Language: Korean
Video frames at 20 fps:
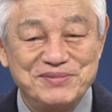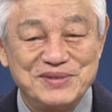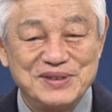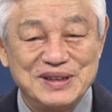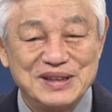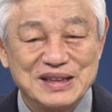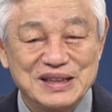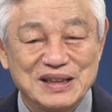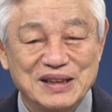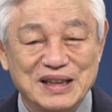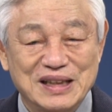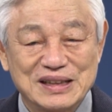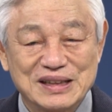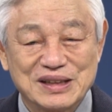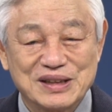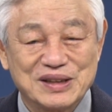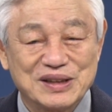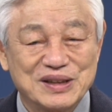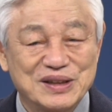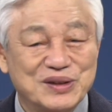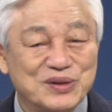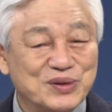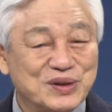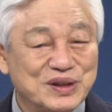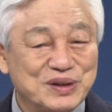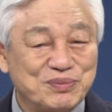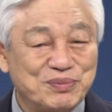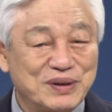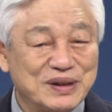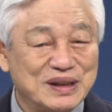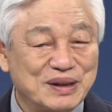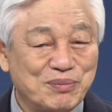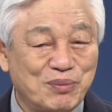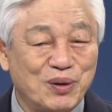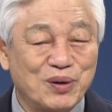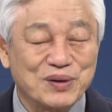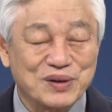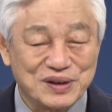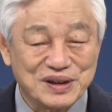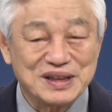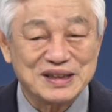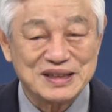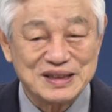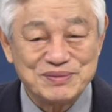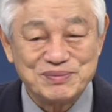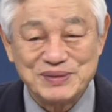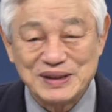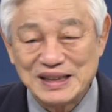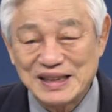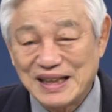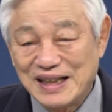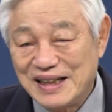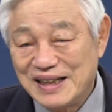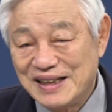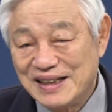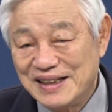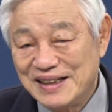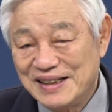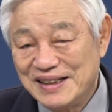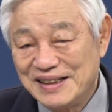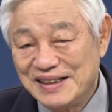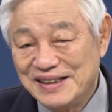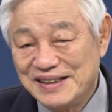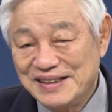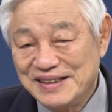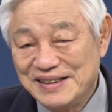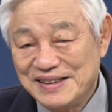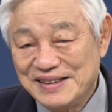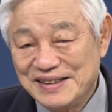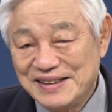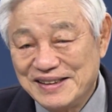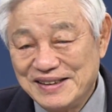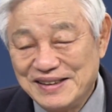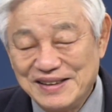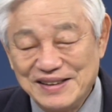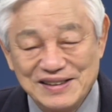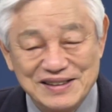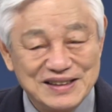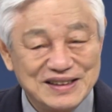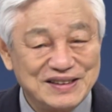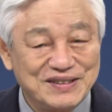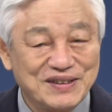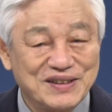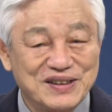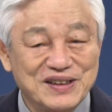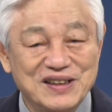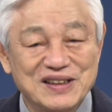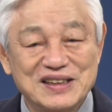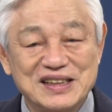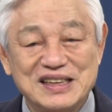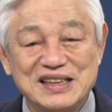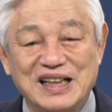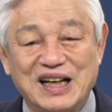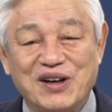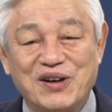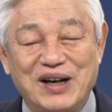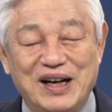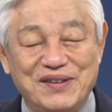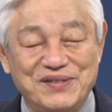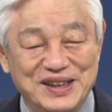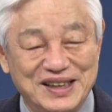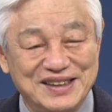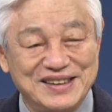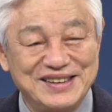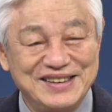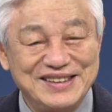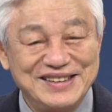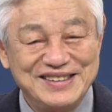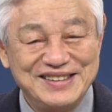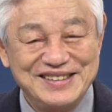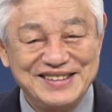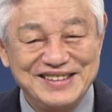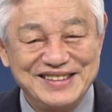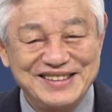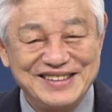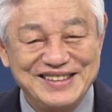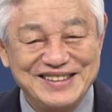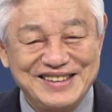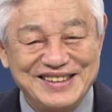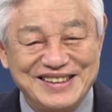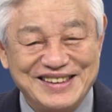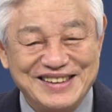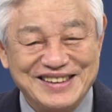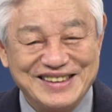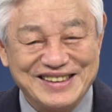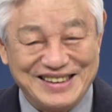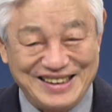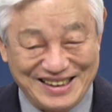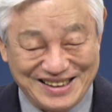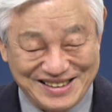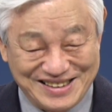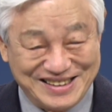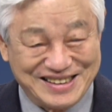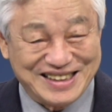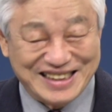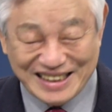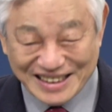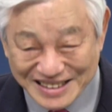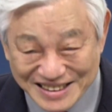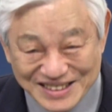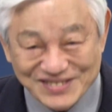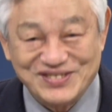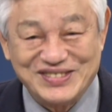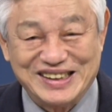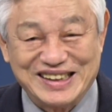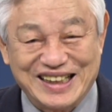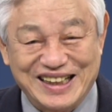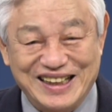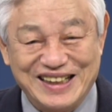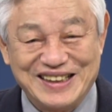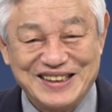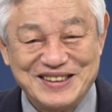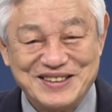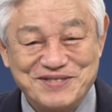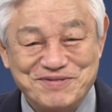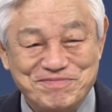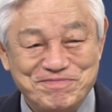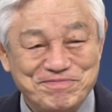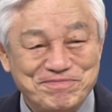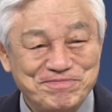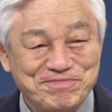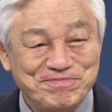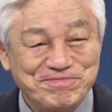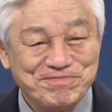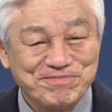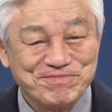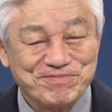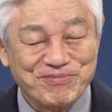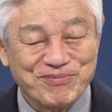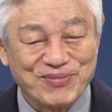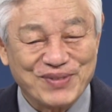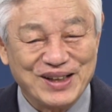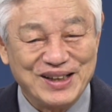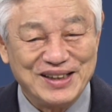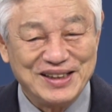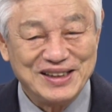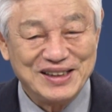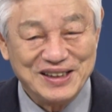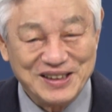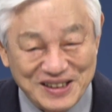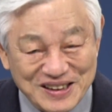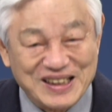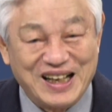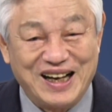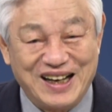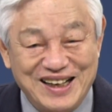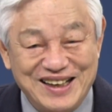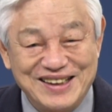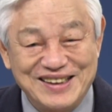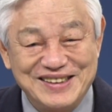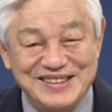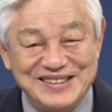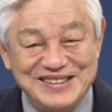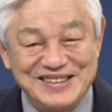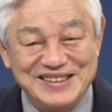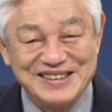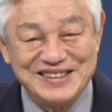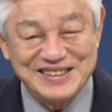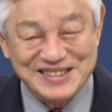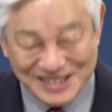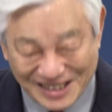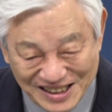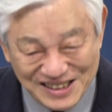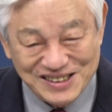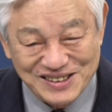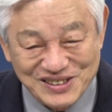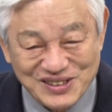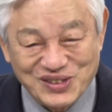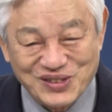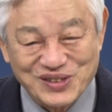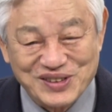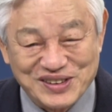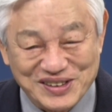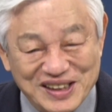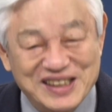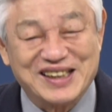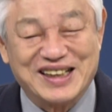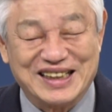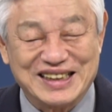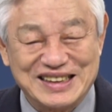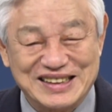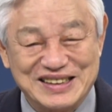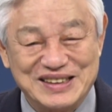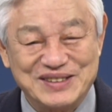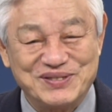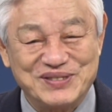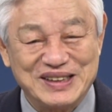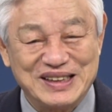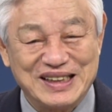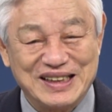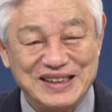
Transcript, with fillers: 제가 아직 걷고 싶었는데 못 걸었습니다. 선생님 그러시라고 하면 예 걷겠습니다. 일어나 자리를 들고 걸어가겠습니다.